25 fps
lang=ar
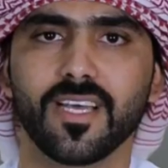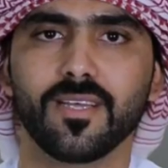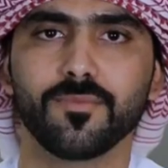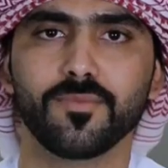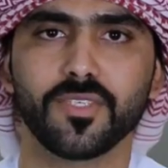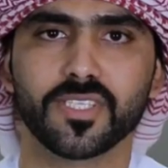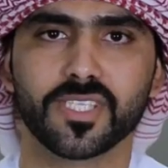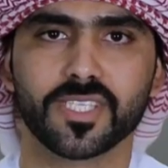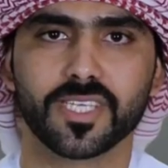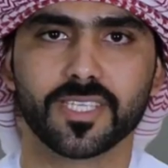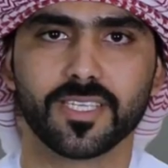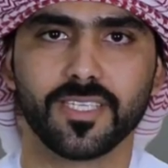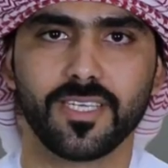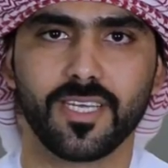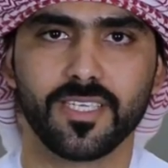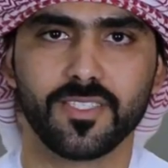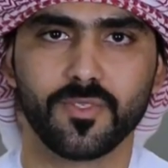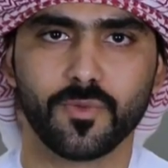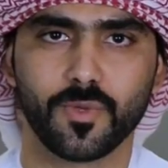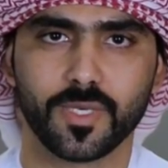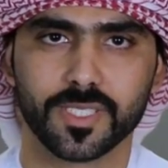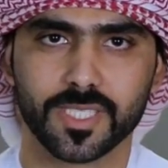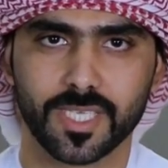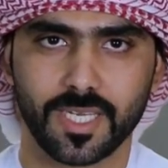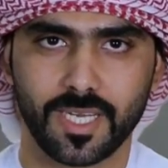نعم يستطيع أن
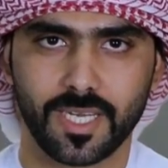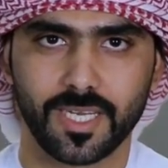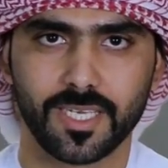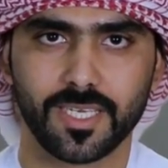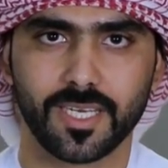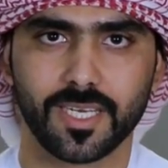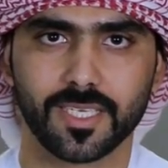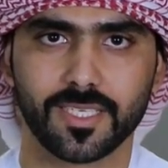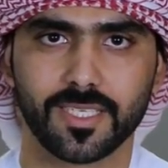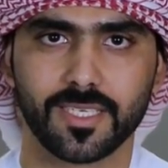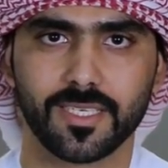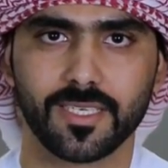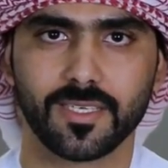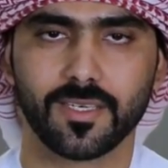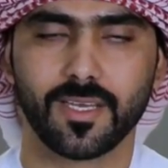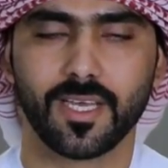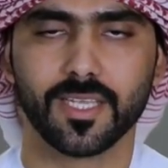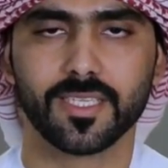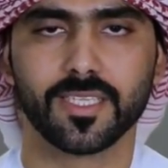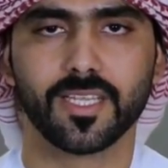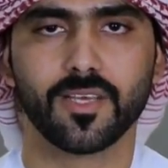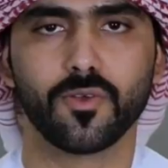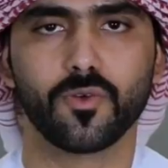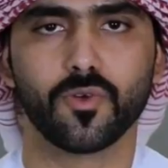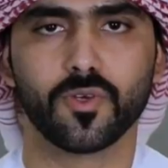يواصل حياته
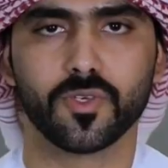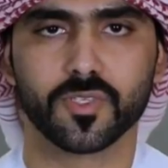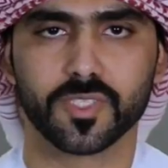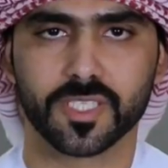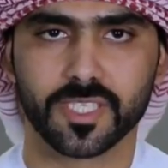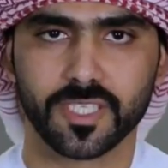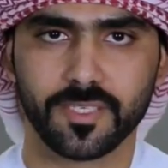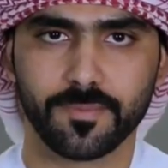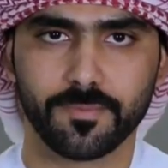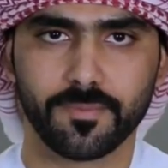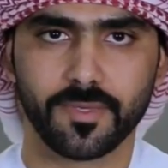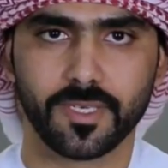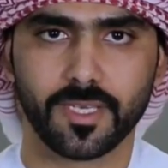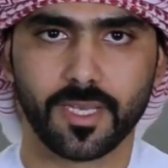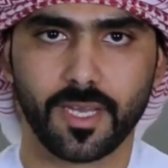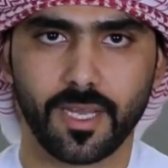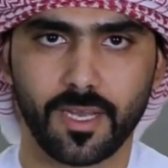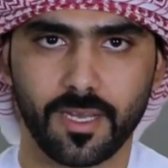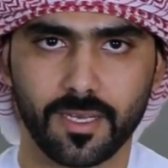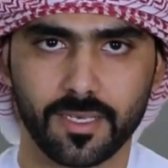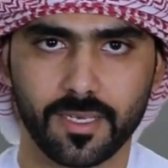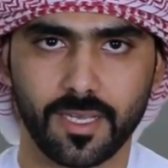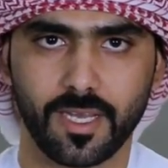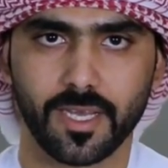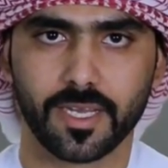حتى لو أصيب
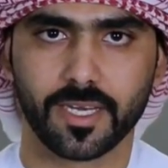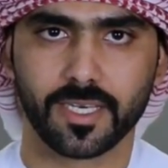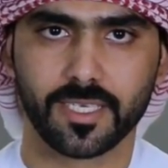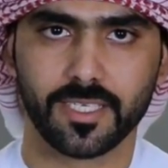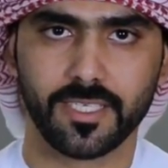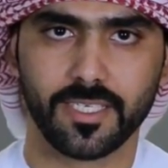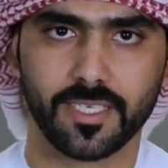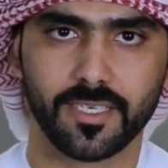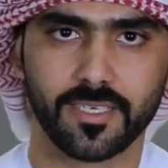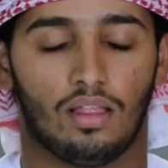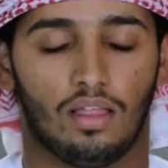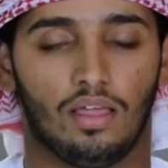بإعاقة حركية